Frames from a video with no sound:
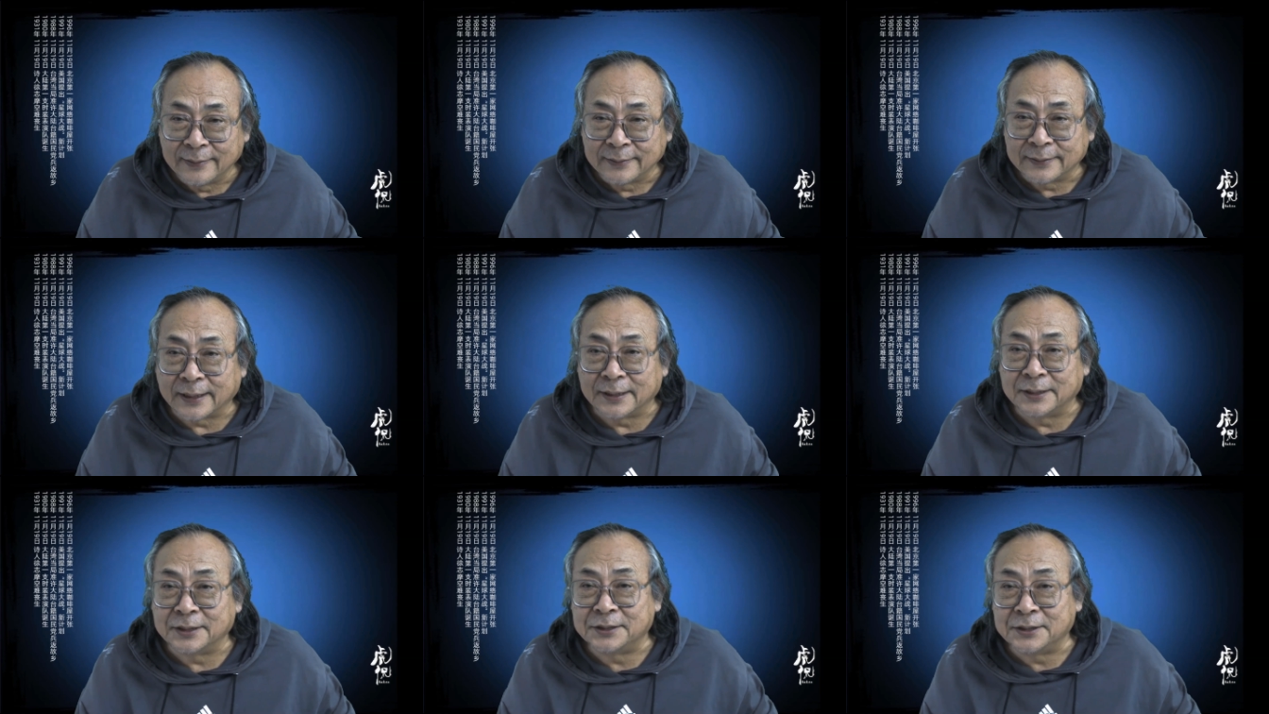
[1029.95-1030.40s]

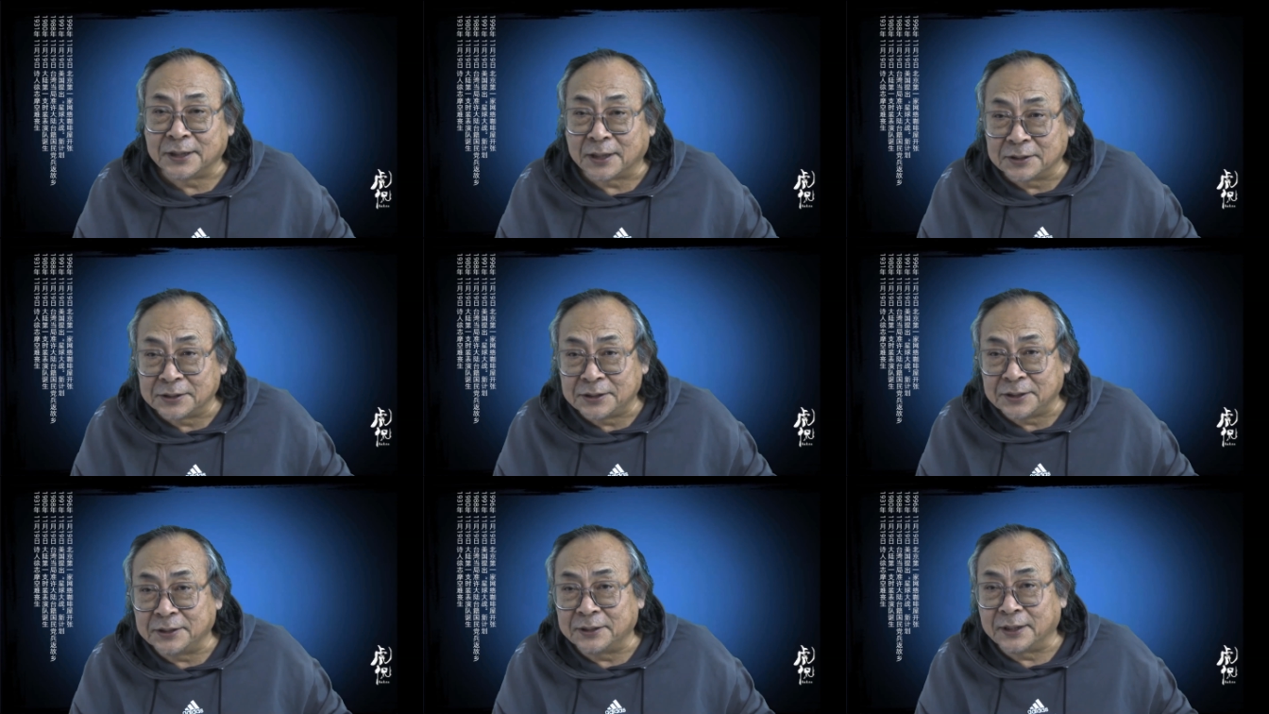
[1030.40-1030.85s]
但是
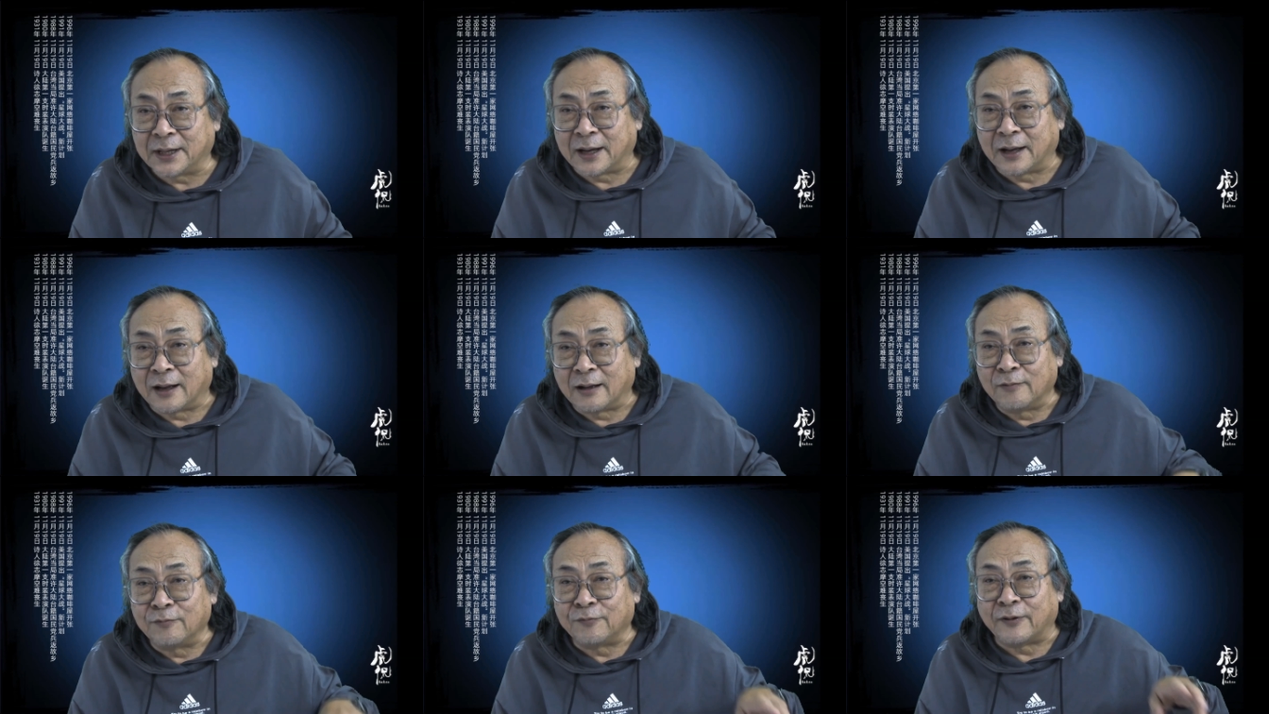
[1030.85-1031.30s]
江青
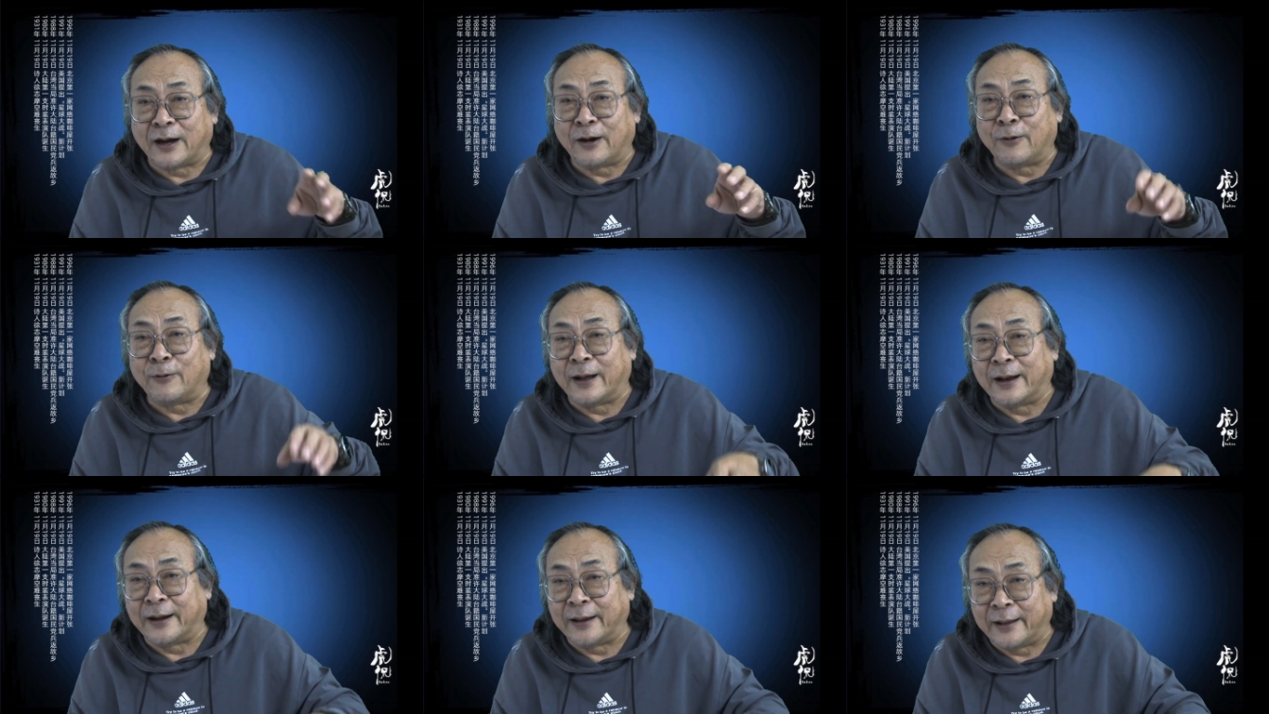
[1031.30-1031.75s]
呢发
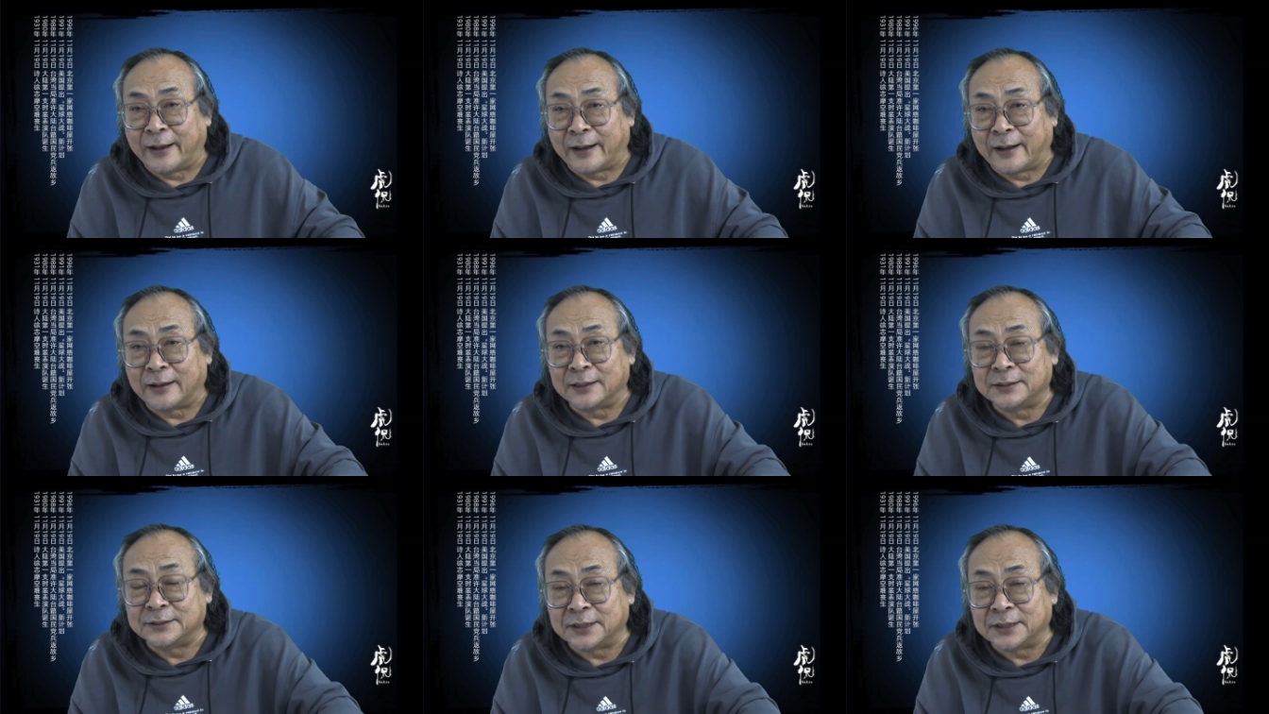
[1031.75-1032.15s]
话了呀。